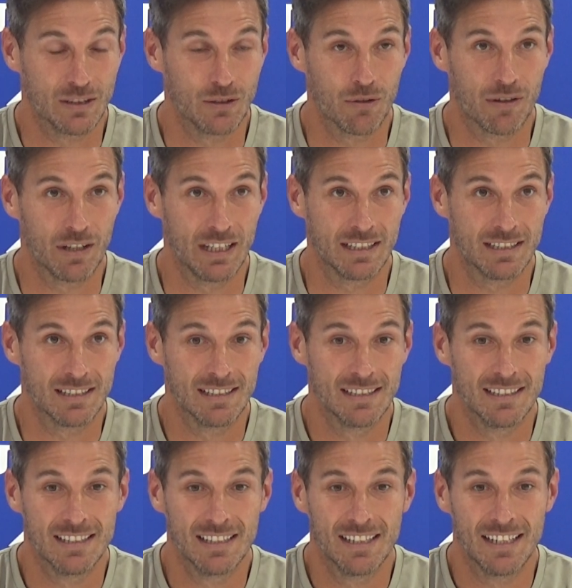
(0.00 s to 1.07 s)

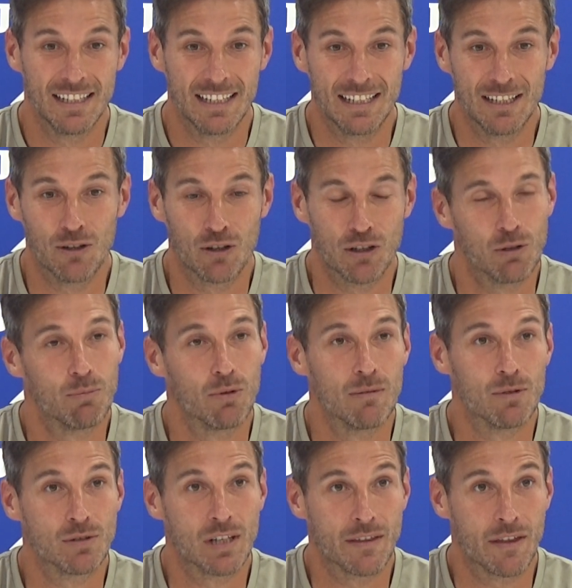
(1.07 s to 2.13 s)
Entonces, eh, lo que no
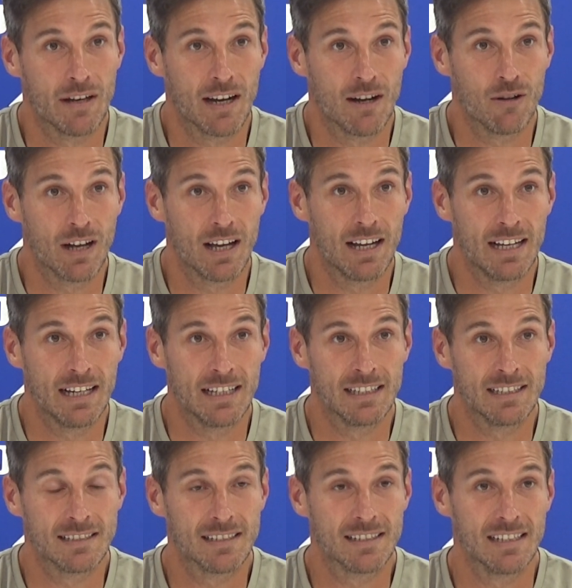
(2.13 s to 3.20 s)
podemos hacer ahora
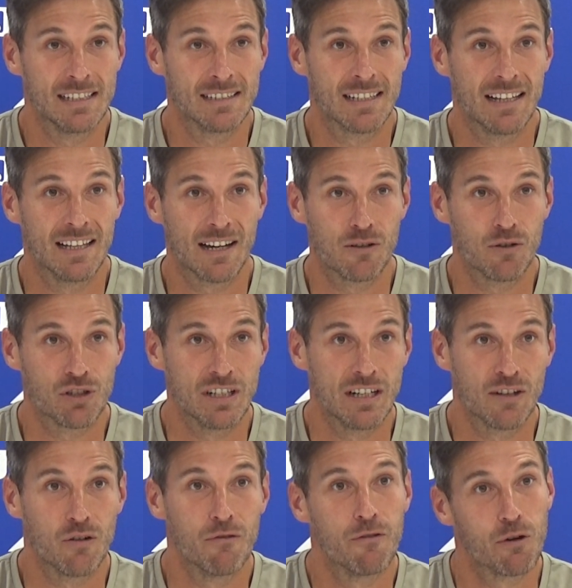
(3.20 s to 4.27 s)
es, quedarnos en
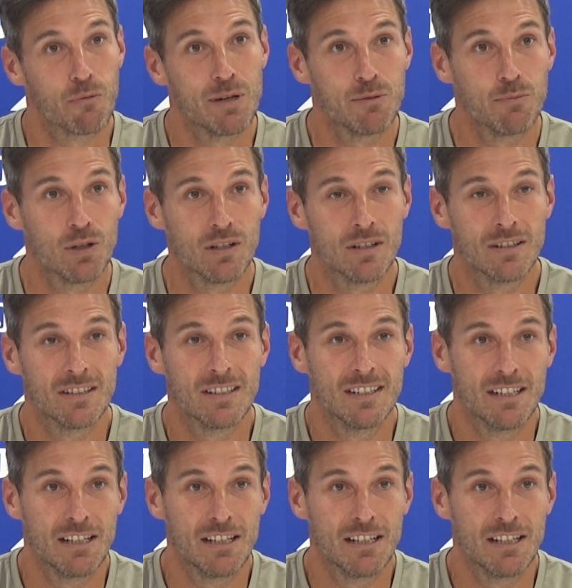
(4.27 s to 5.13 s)
el conformismo,